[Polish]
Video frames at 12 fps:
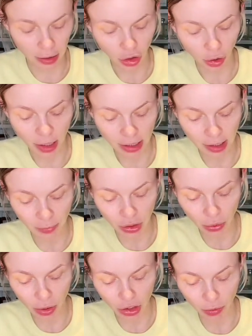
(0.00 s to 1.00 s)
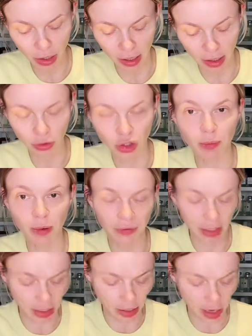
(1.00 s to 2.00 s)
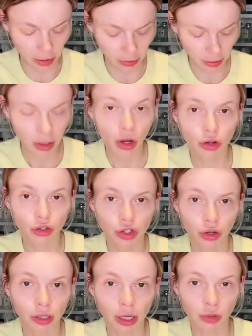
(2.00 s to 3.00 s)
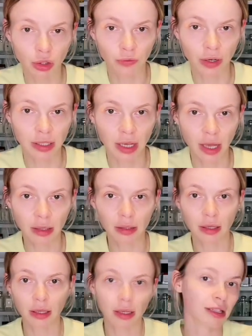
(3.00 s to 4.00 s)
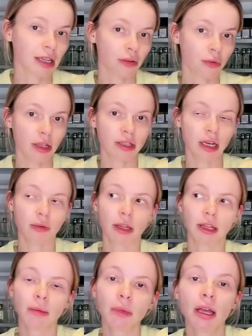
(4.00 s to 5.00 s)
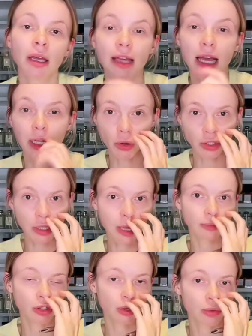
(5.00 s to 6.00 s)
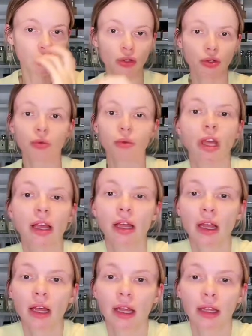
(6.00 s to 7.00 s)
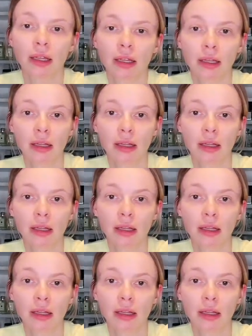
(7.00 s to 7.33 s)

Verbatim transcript: E, natomiast zapisuję sobie do sprawdzenia. Chodzi ci o damską wersję, e, zakład, zakładam. Jak poznam, to się ustosunkuję.